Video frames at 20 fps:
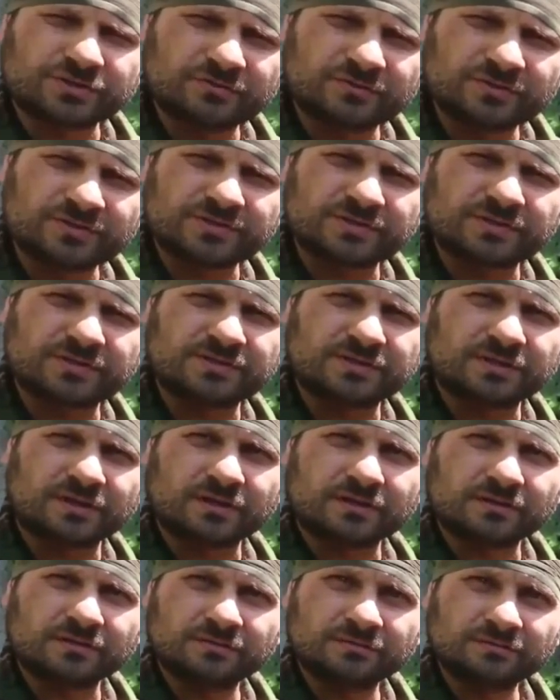фактор, человеческий
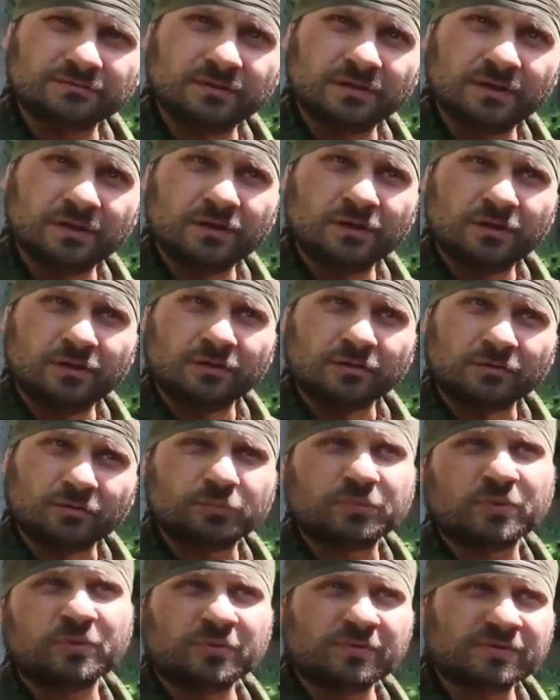страх.
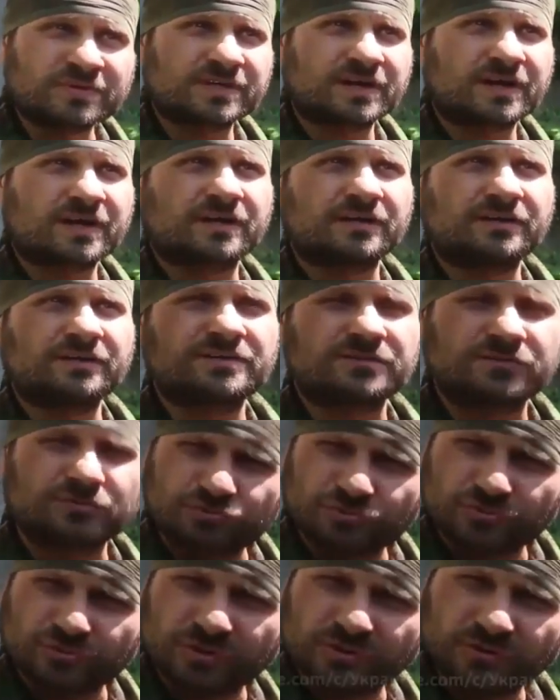Но помимо страха
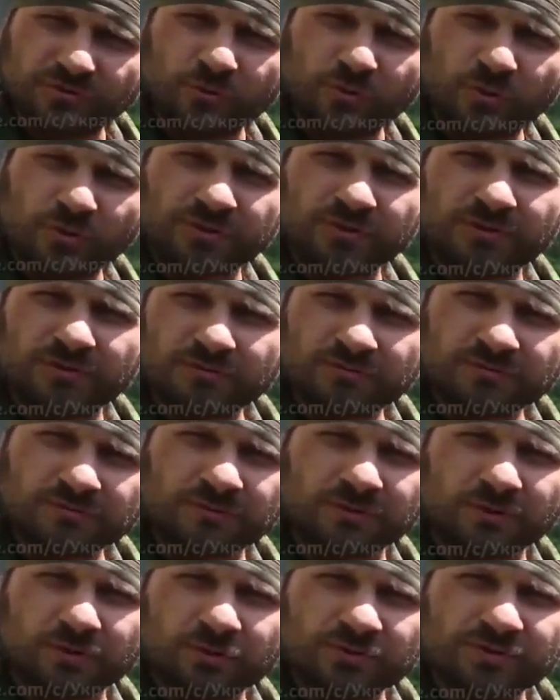есть еще долг,
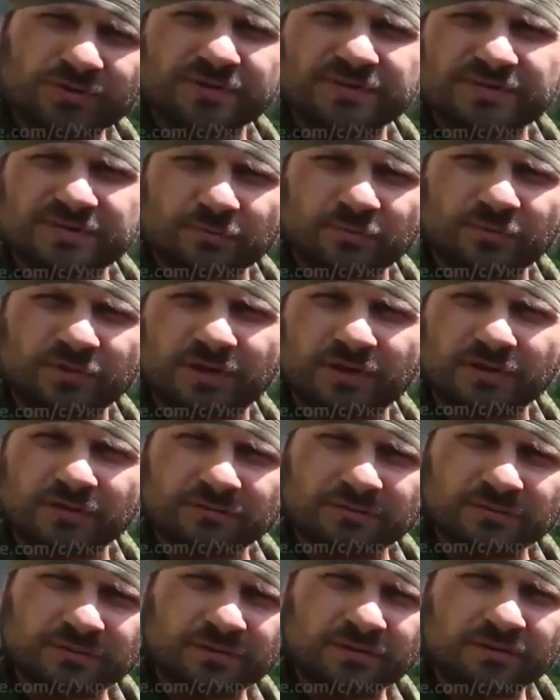родина, а,
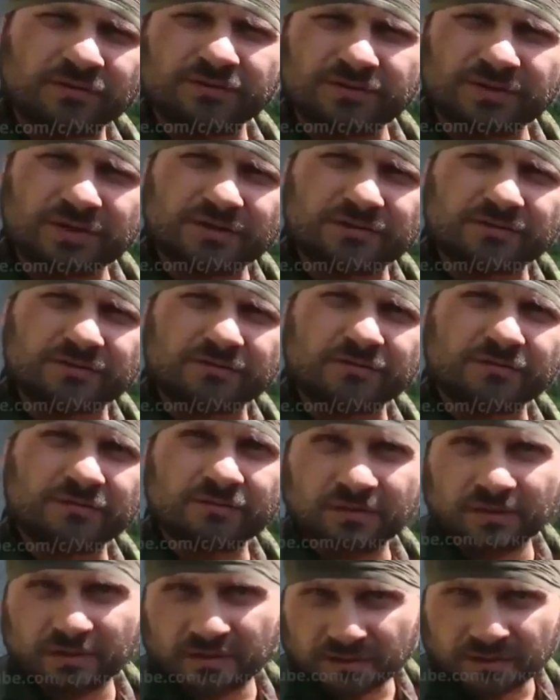семья,
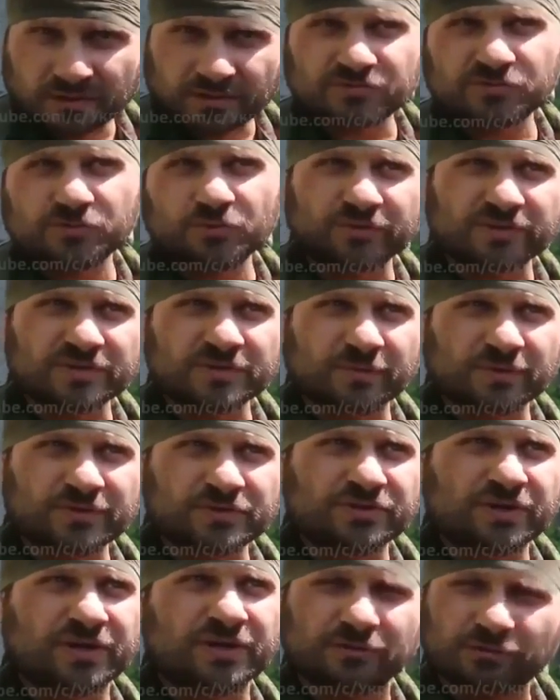дети. И все это
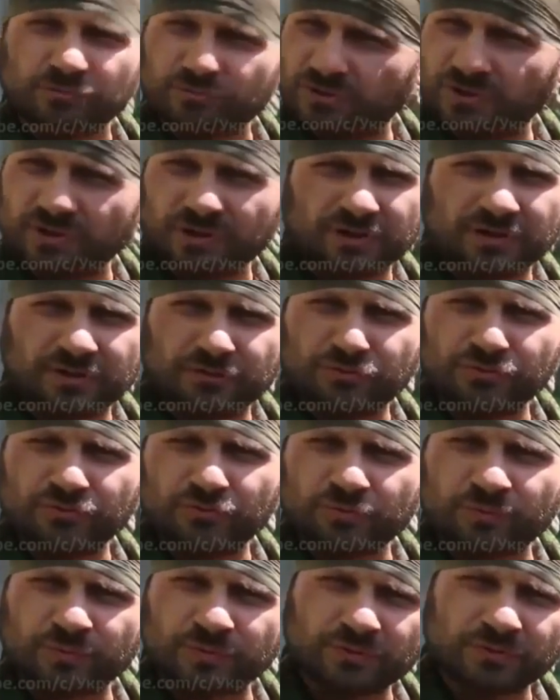сплочает людей, и
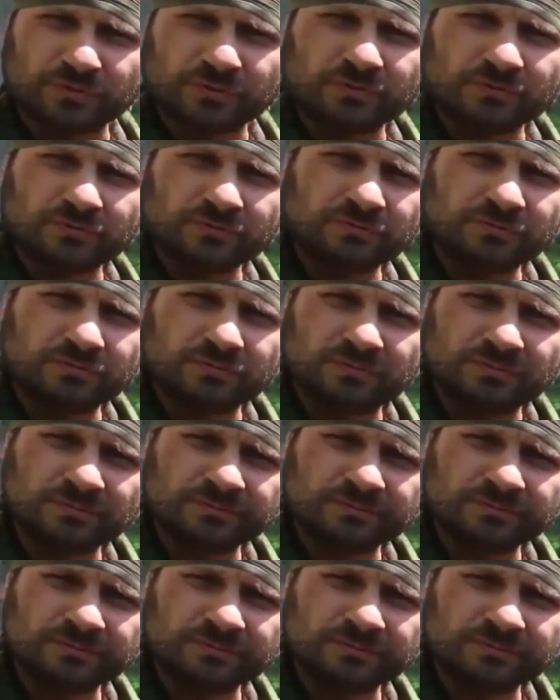люди идут вперед.